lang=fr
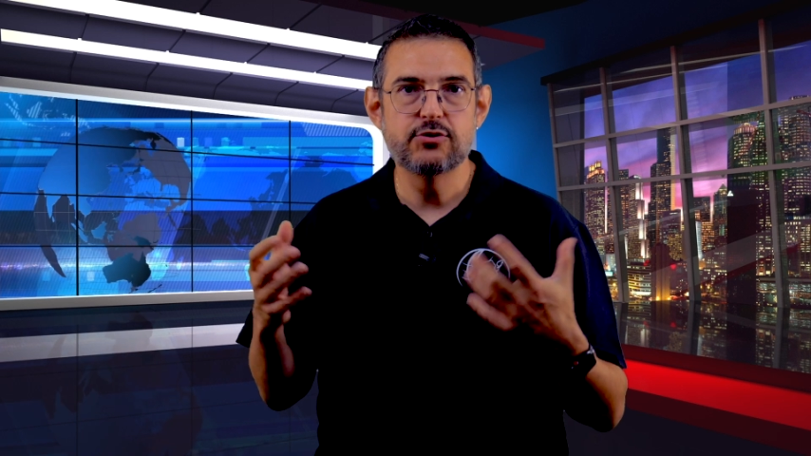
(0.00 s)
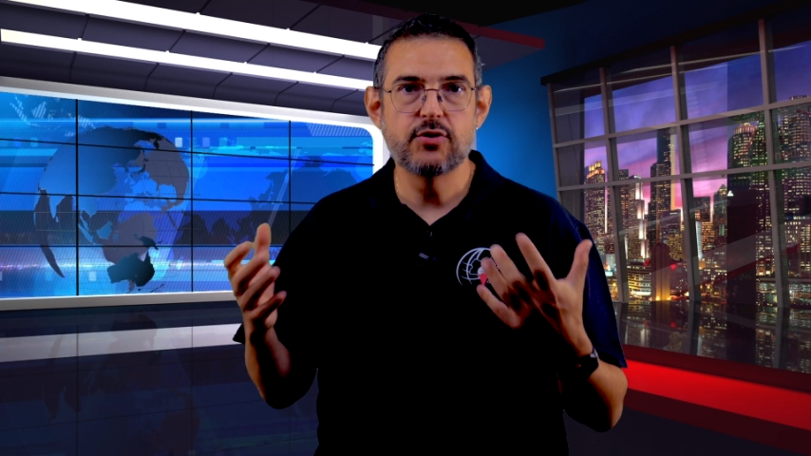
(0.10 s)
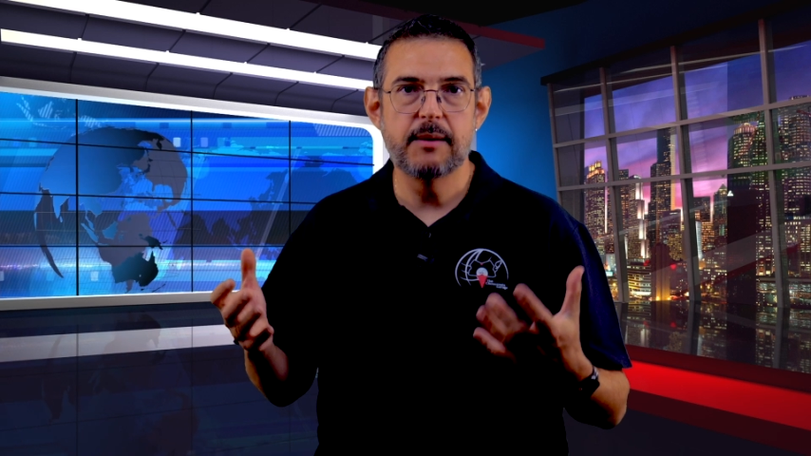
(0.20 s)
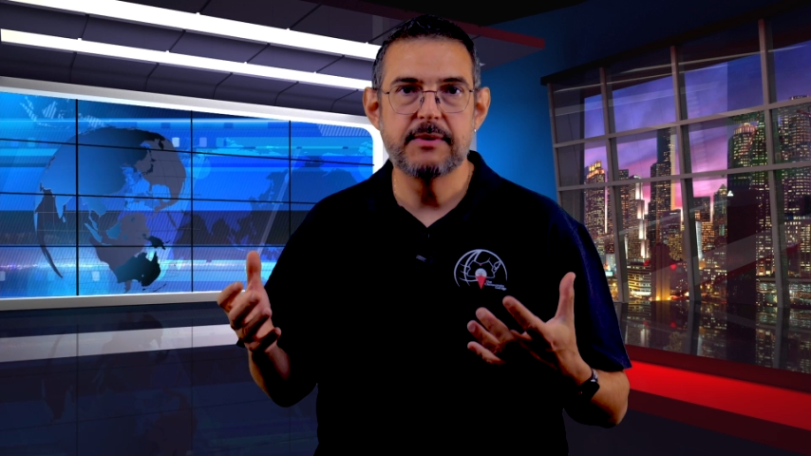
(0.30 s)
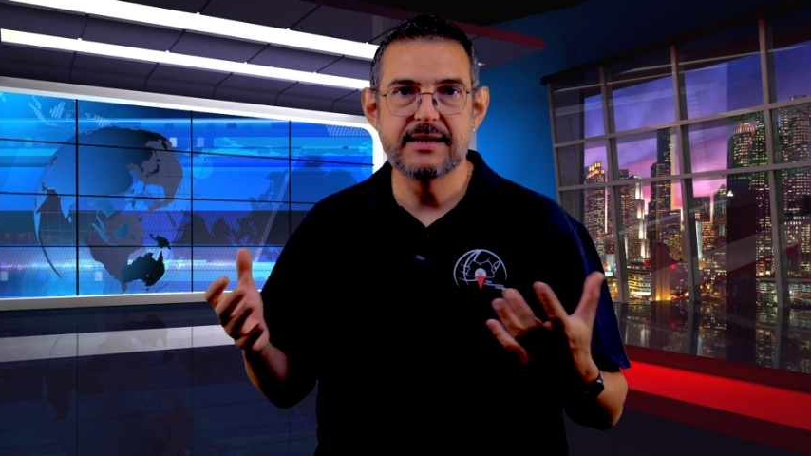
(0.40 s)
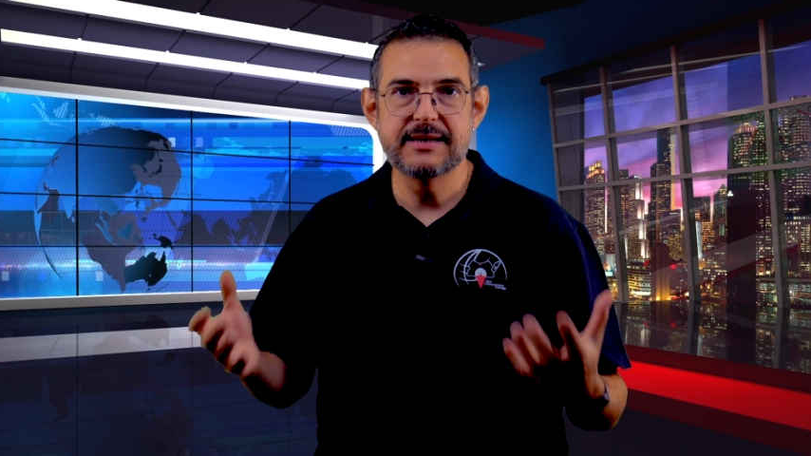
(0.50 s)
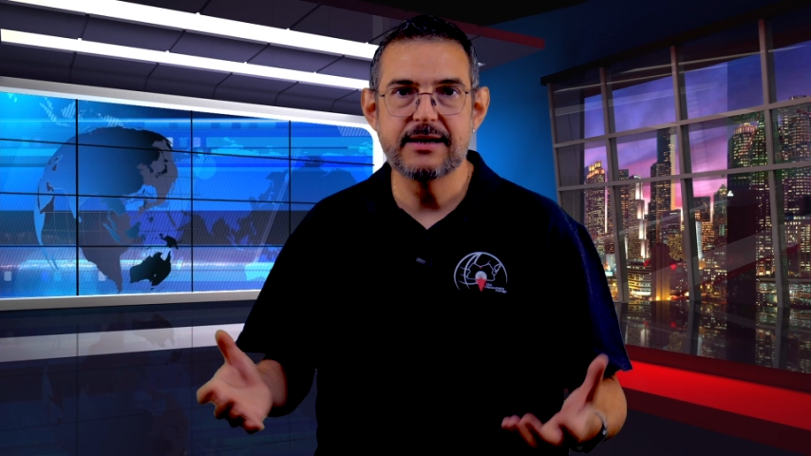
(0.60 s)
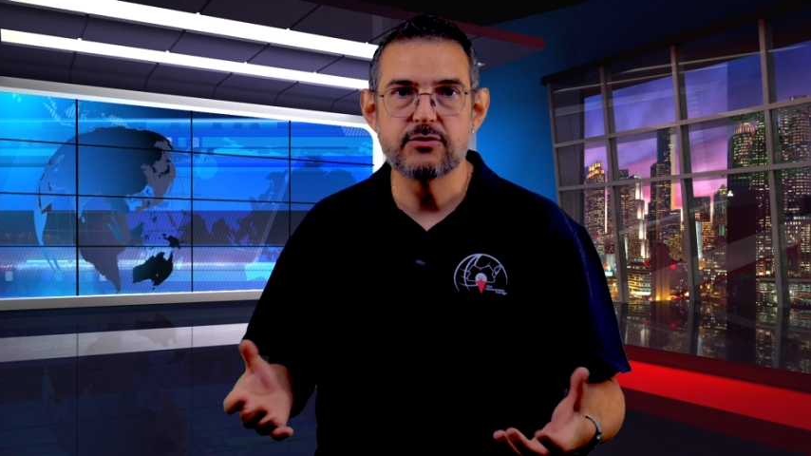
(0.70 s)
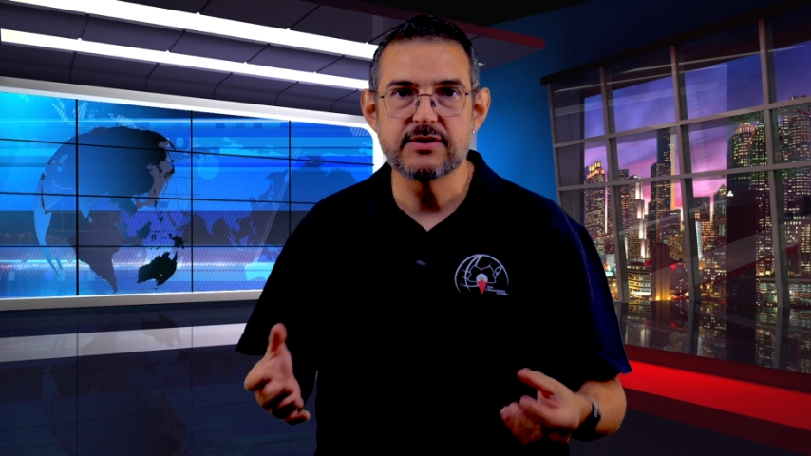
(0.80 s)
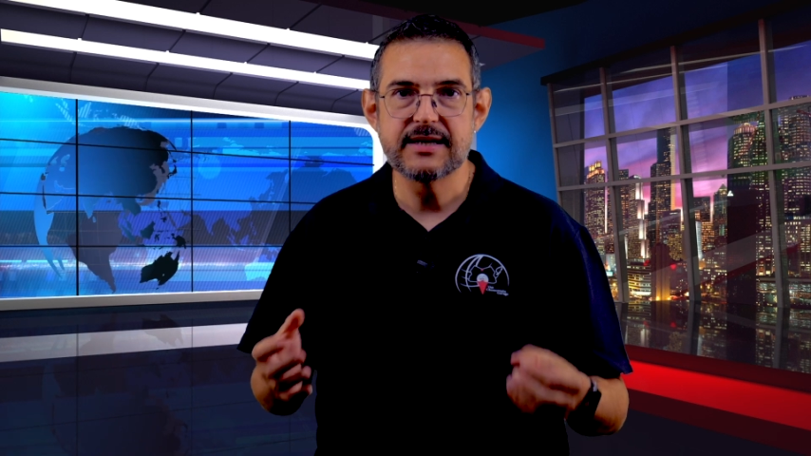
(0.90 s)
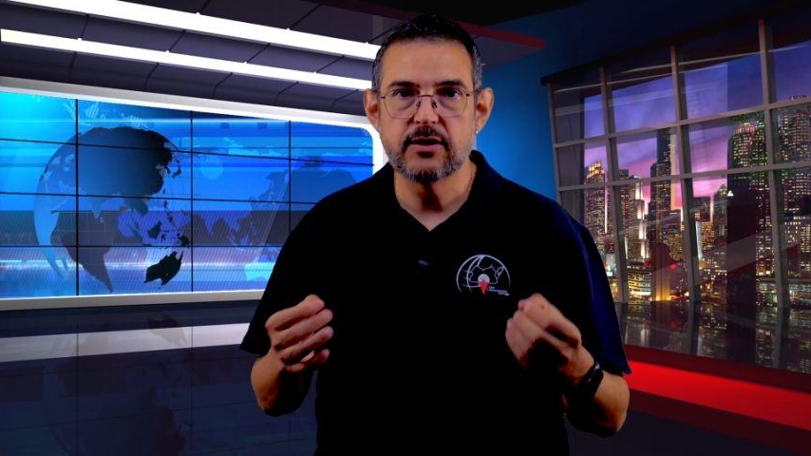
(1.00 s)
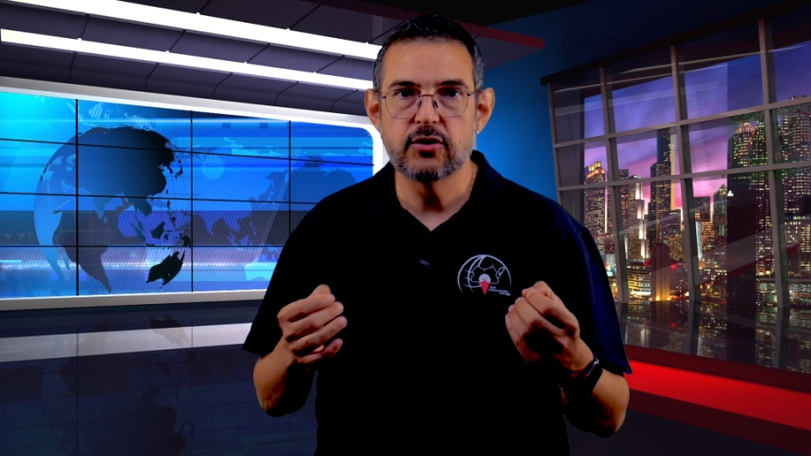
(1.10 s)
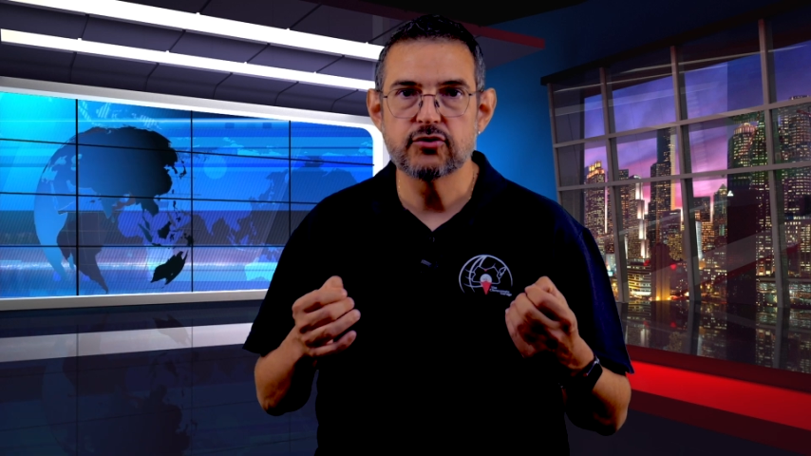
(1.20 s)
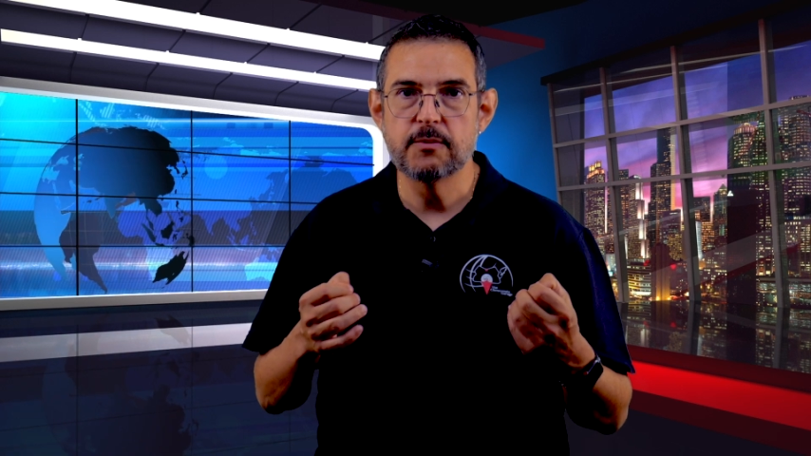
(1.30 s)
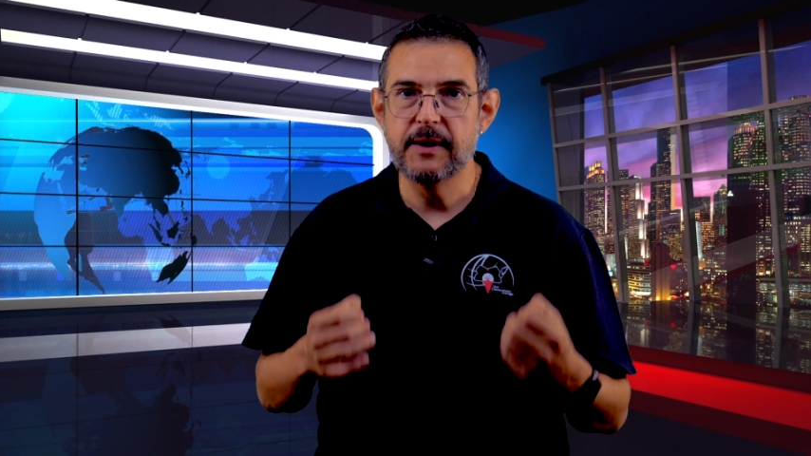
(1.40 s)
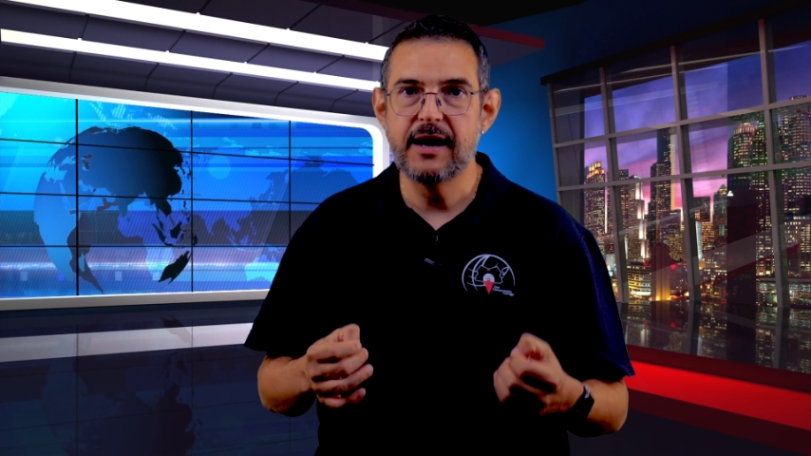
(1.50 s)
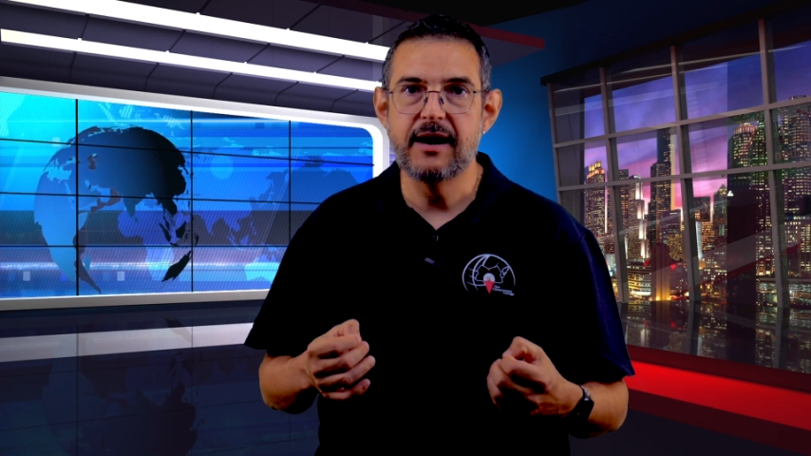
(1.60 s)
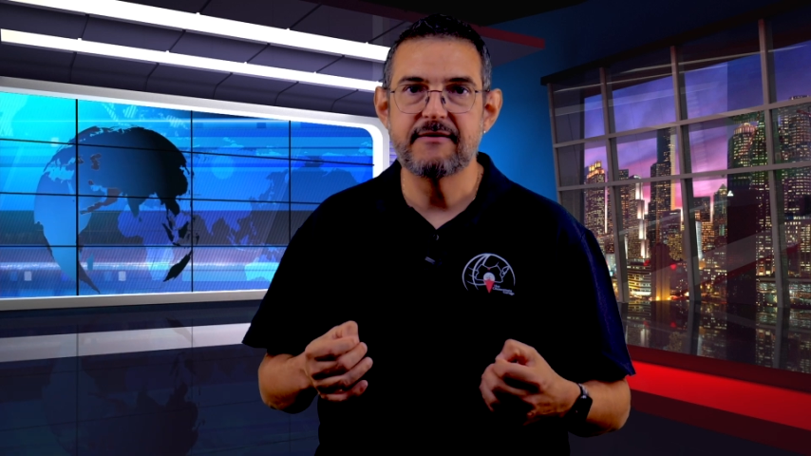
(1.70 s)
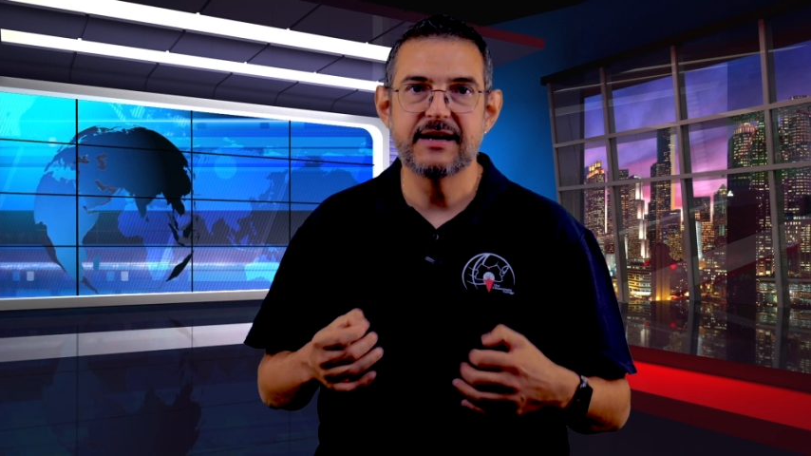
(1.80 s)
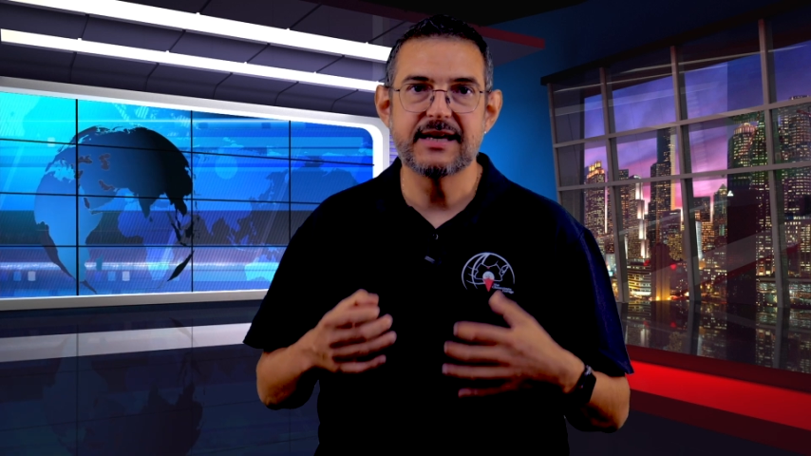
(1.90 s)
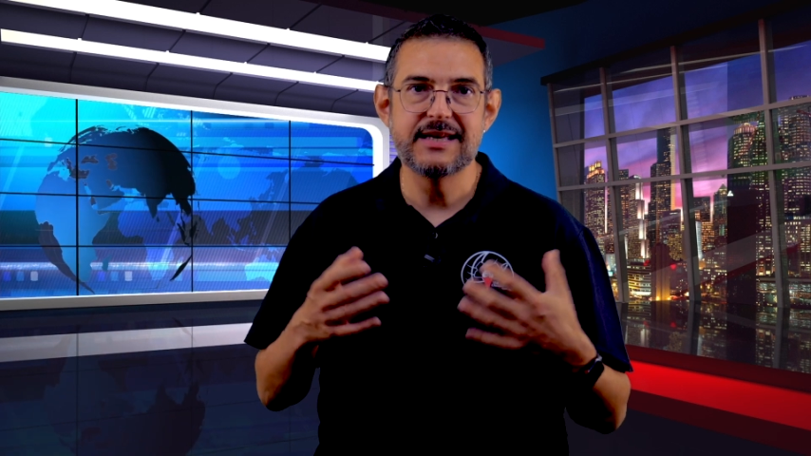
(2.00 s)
et durabilité ne s'accordent pas avec